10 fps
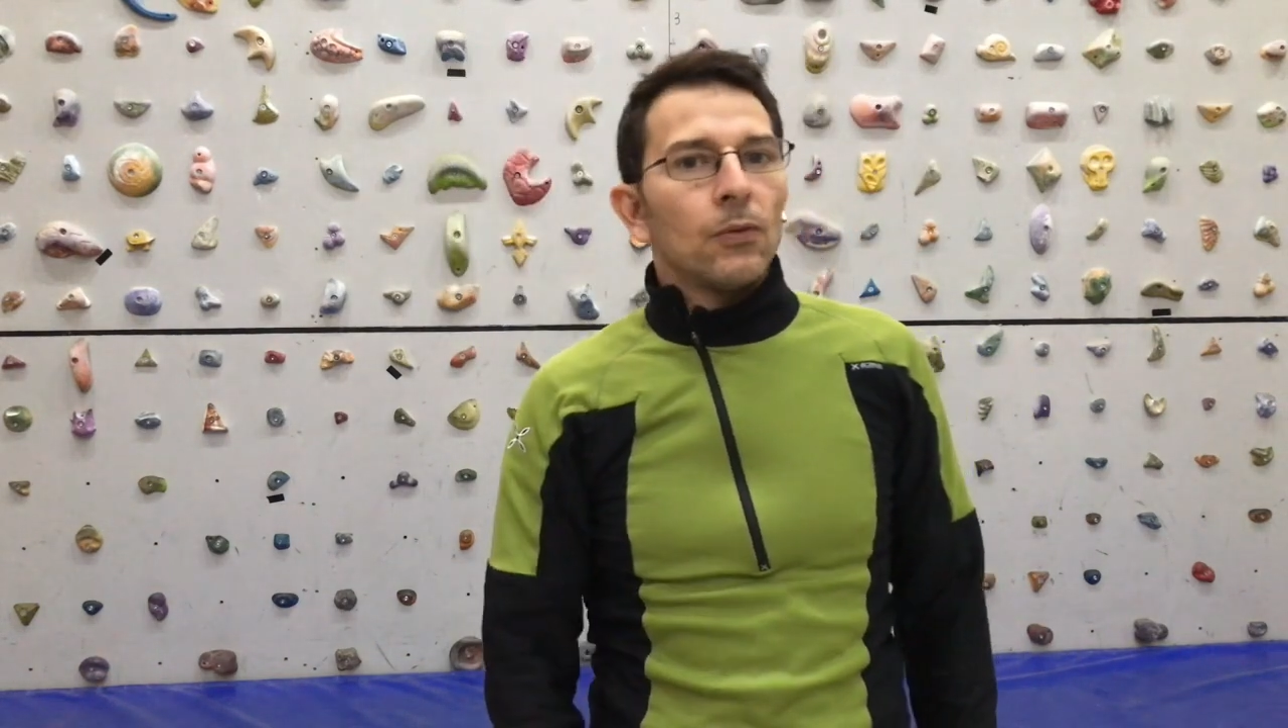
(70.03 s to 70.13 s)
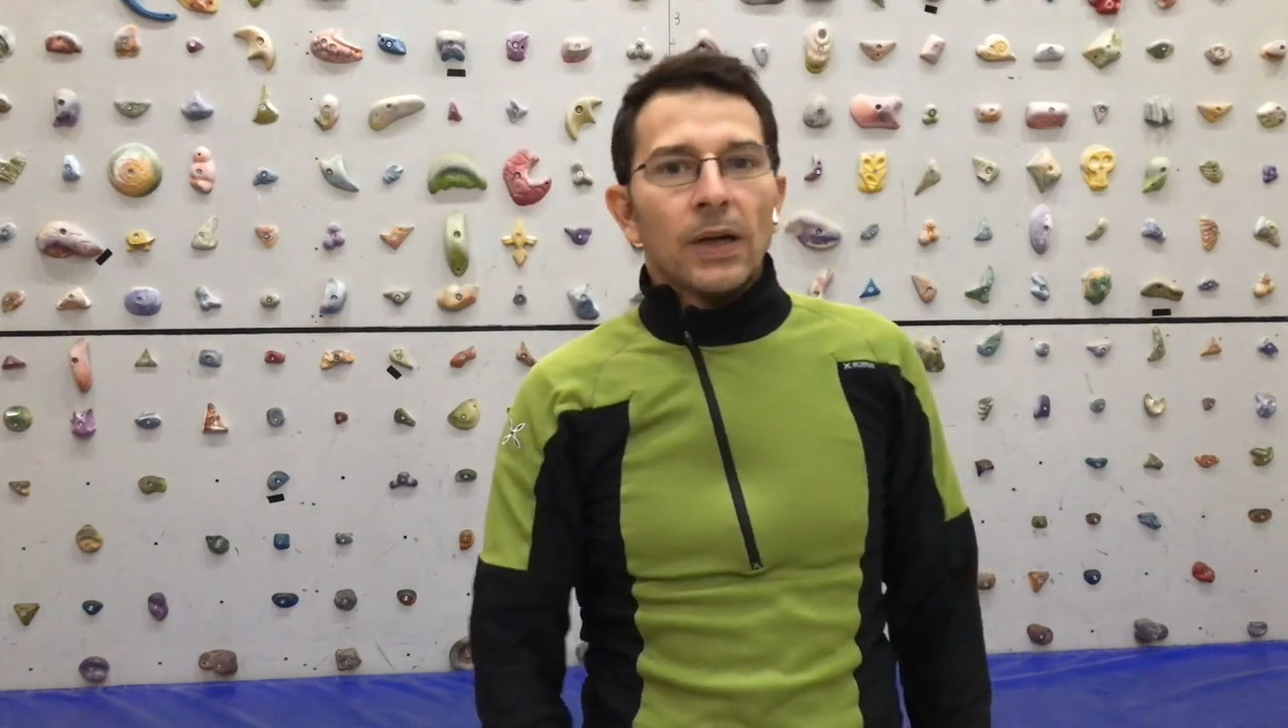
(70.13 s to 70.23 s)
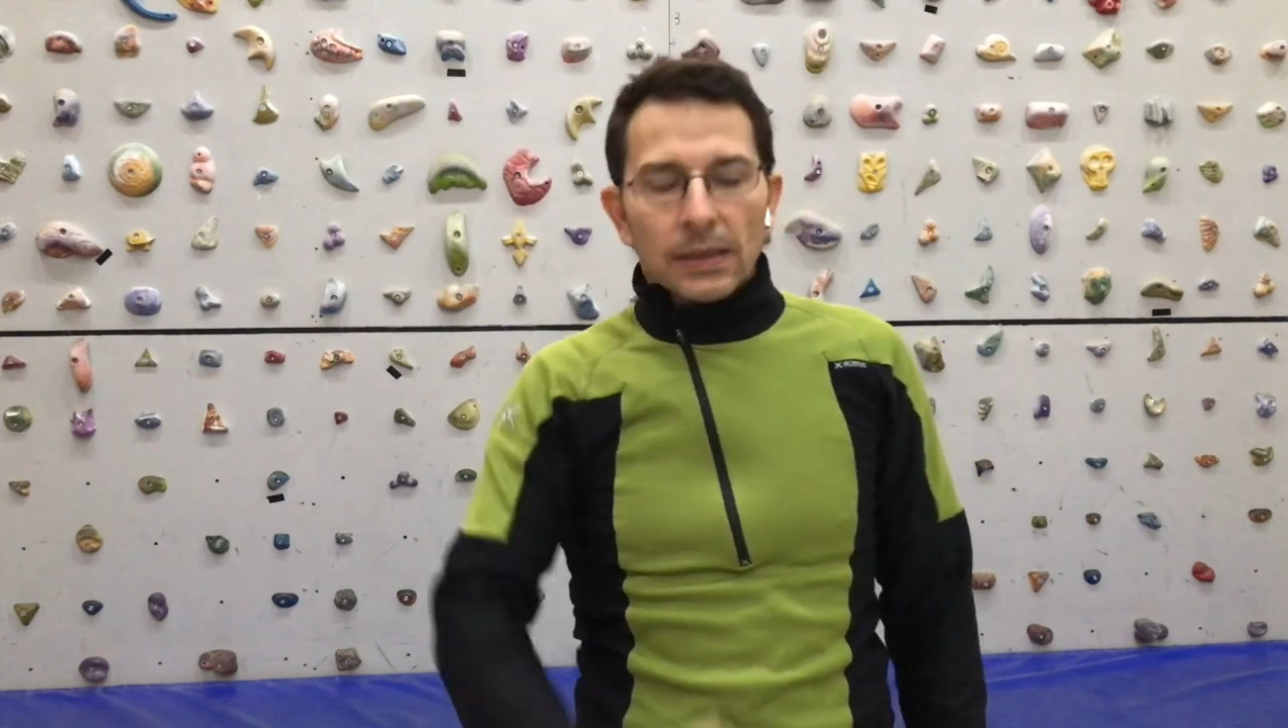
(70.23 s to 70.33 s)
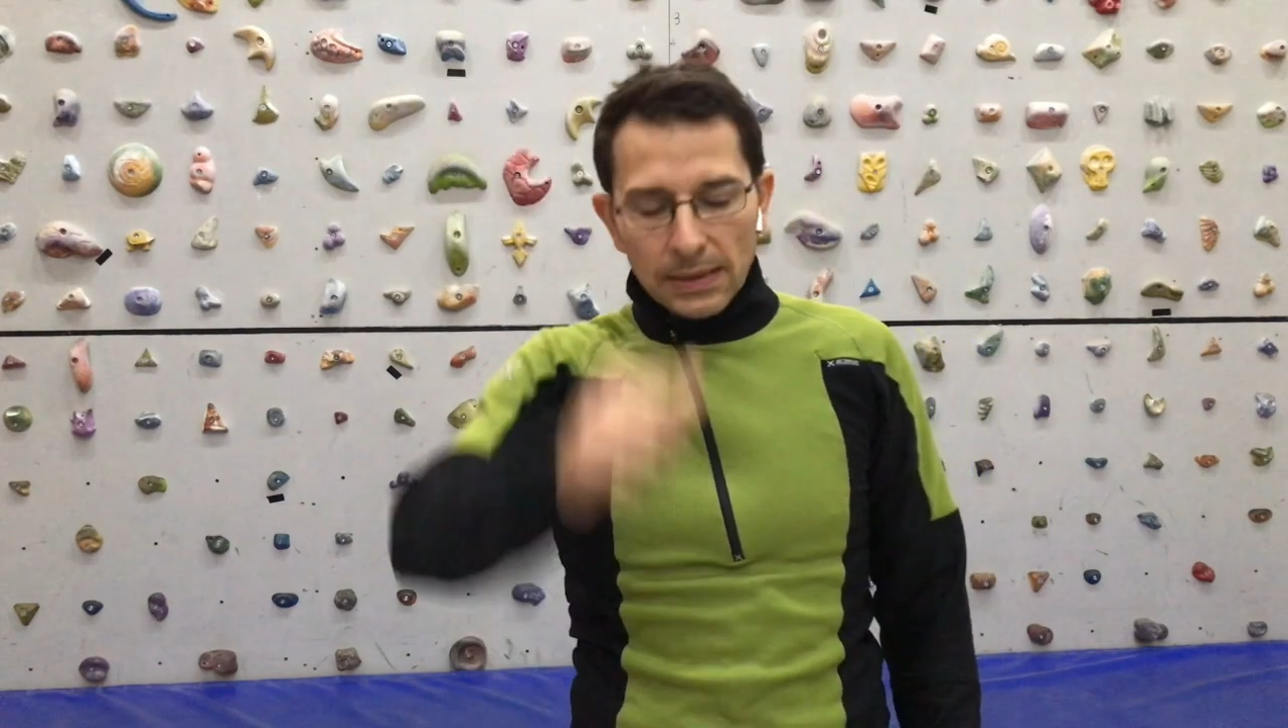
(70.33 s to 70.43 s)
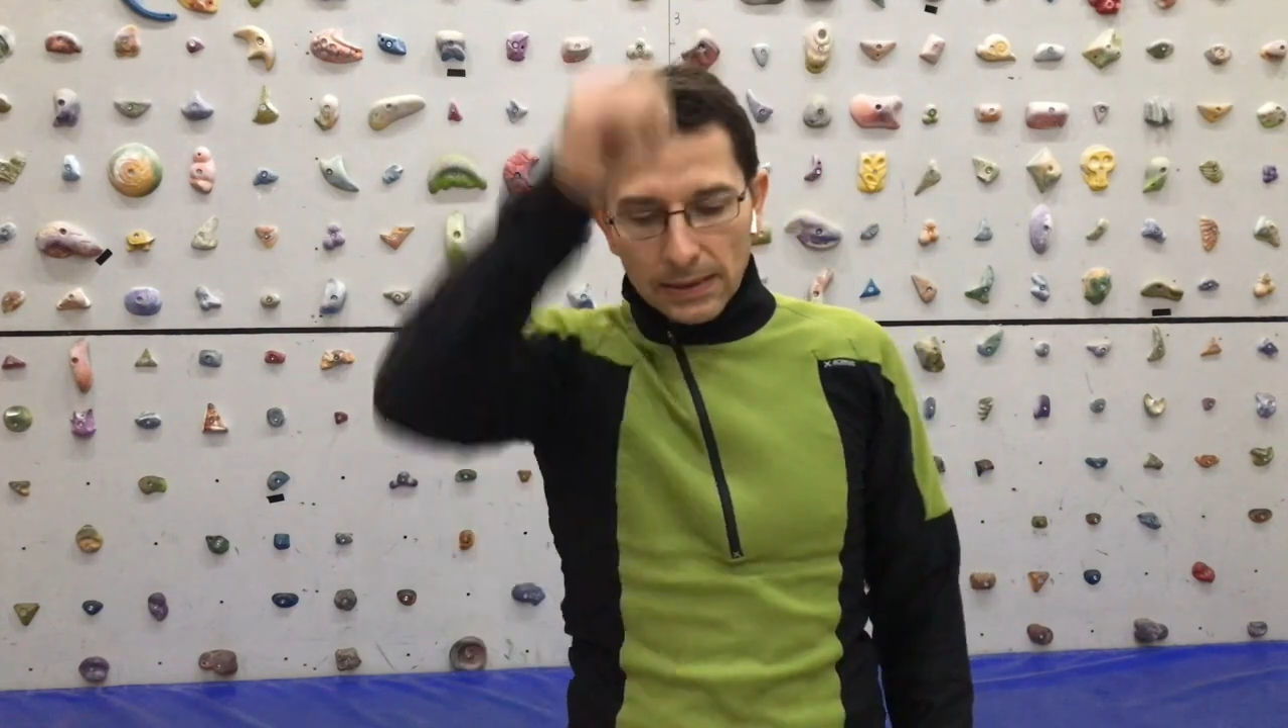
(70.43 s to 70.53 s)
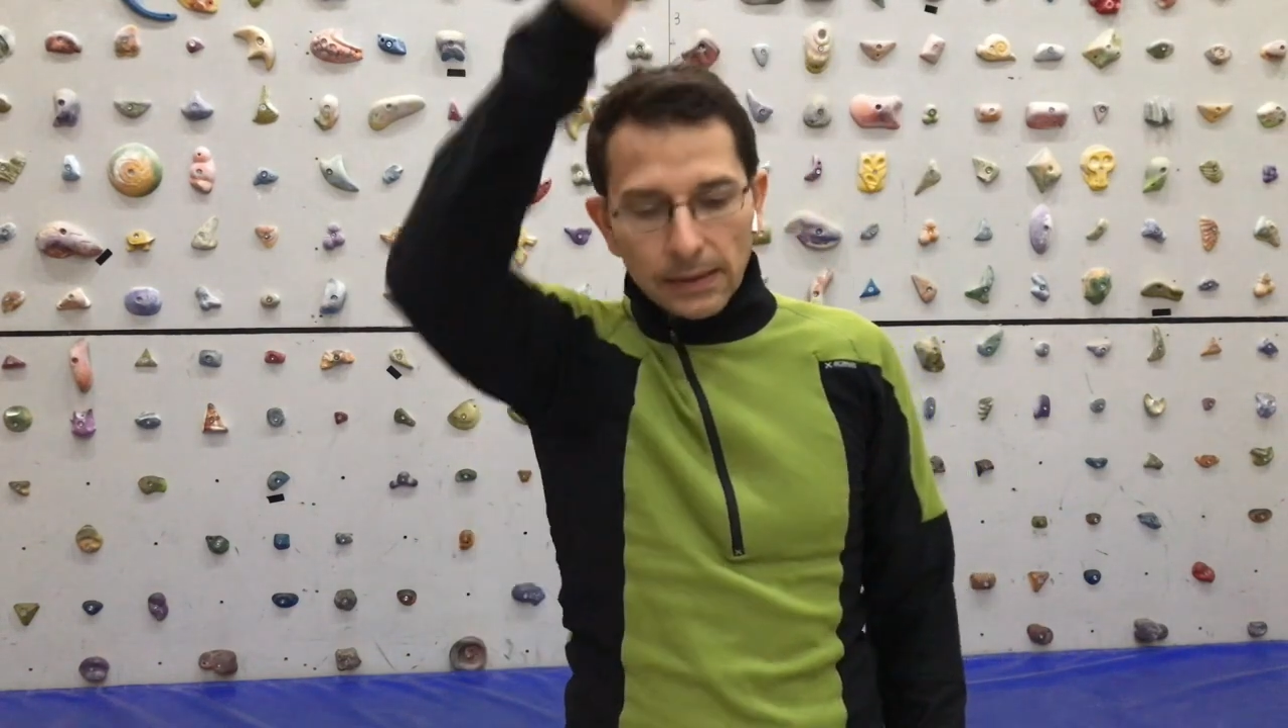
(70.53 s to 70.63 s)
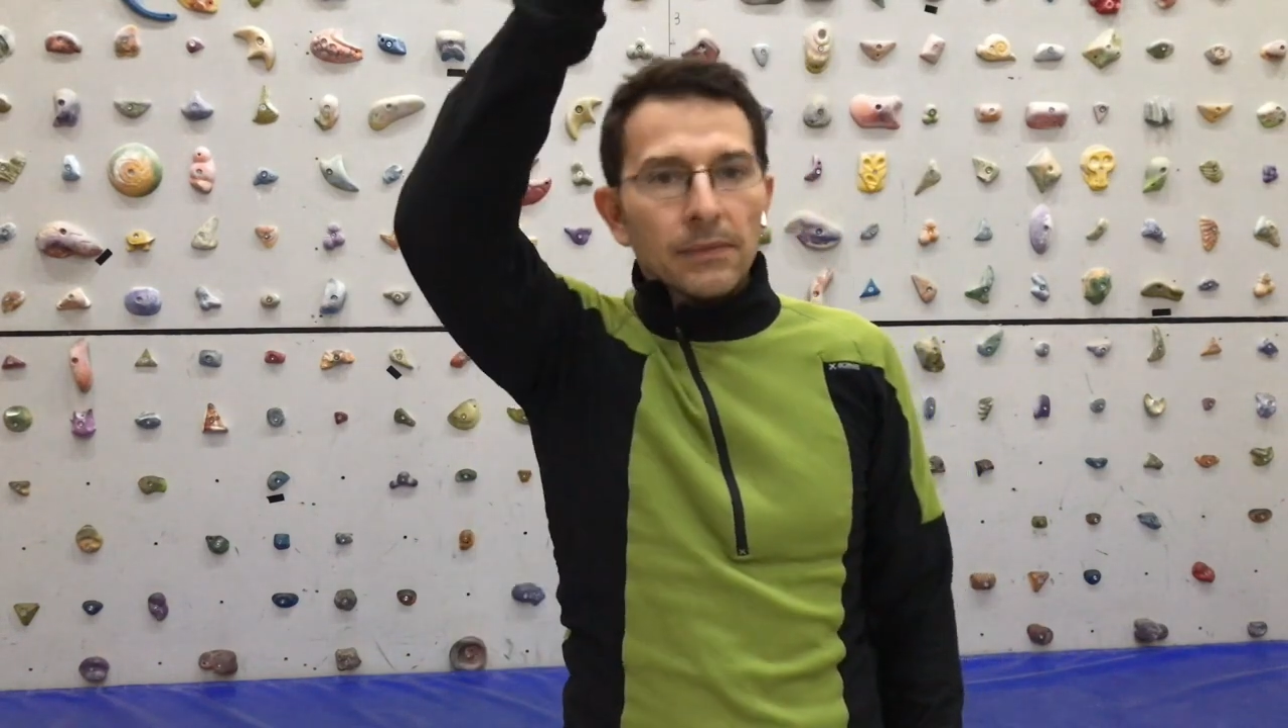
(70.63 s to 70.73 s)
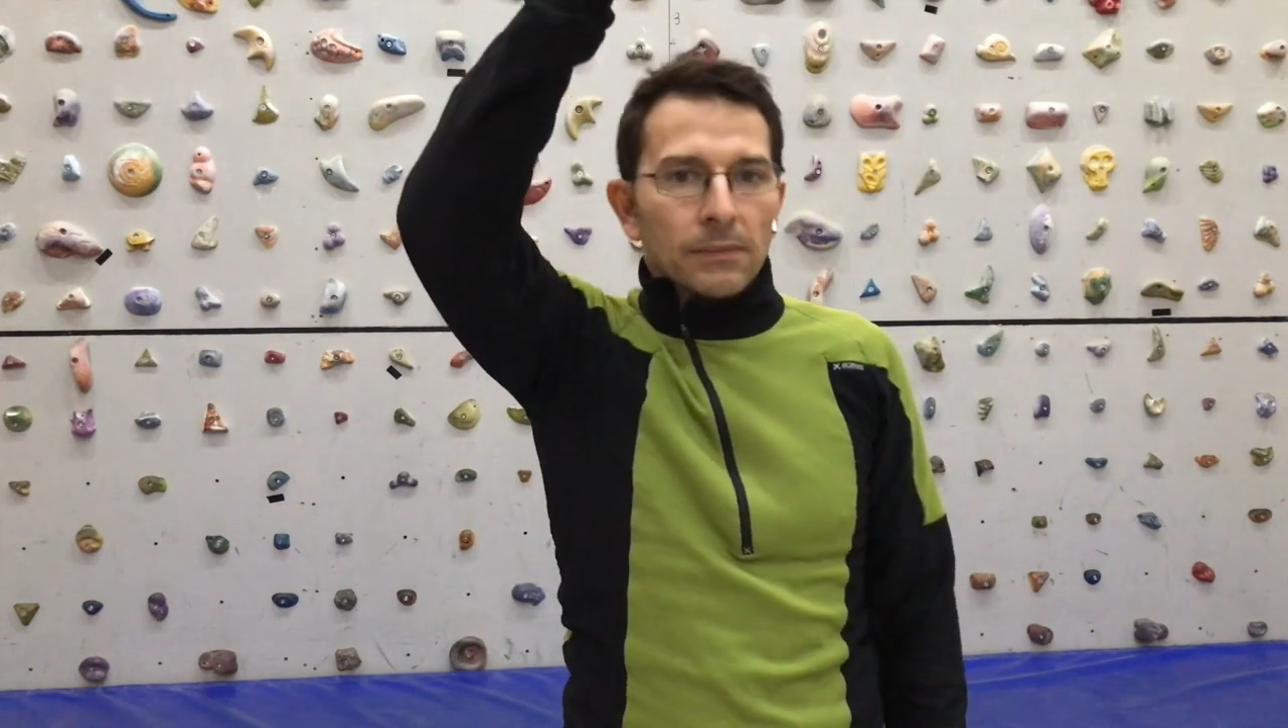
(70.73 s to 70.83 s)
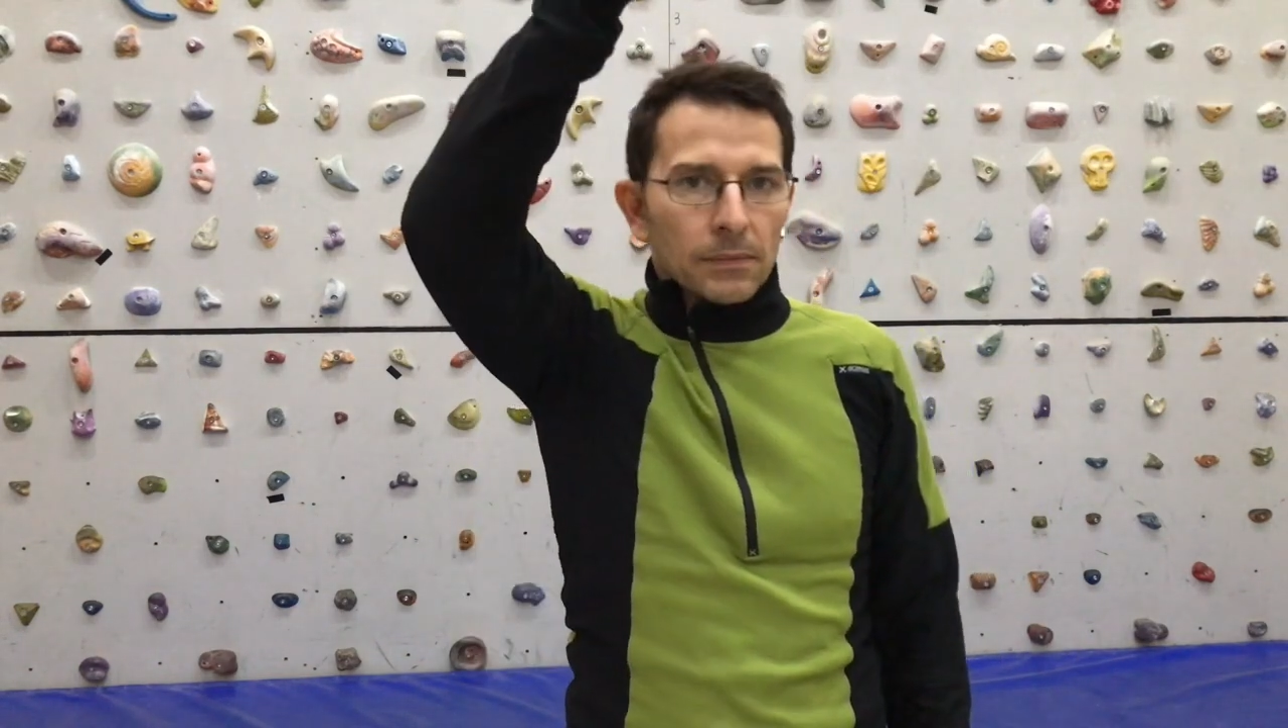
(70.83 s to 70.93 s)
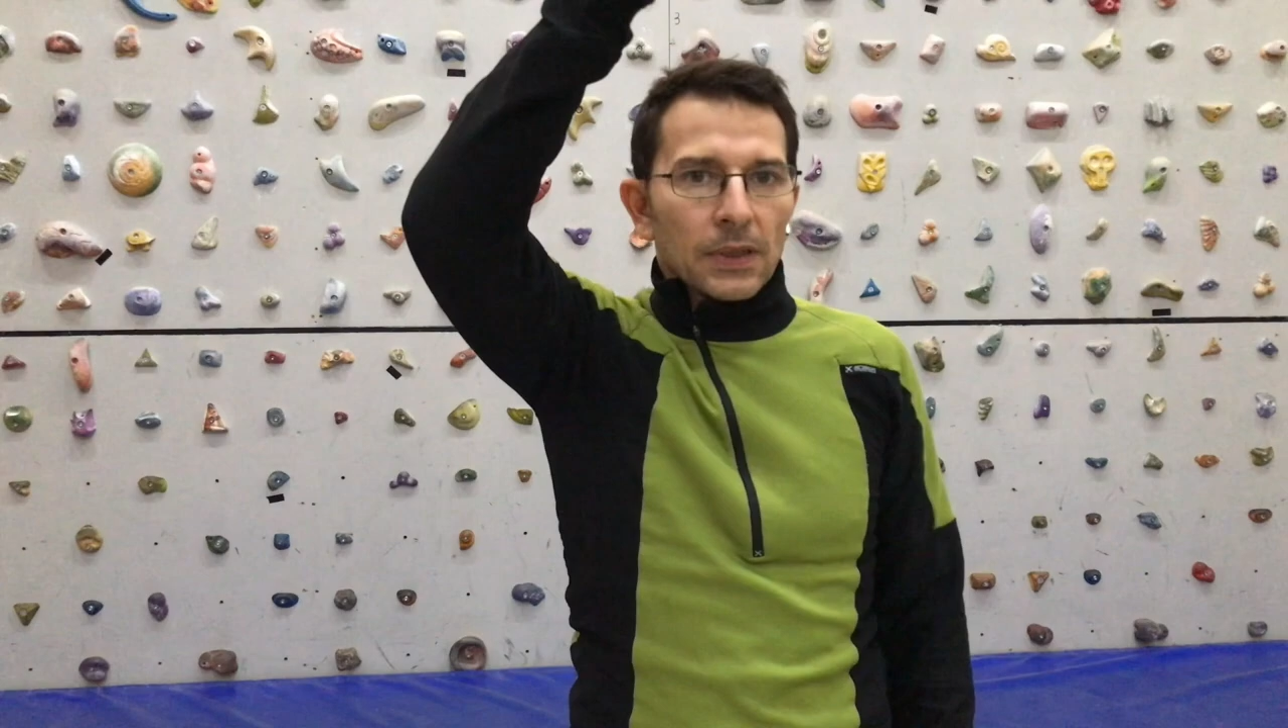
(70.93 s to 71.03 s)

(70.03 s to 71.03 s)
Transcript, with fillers: un asse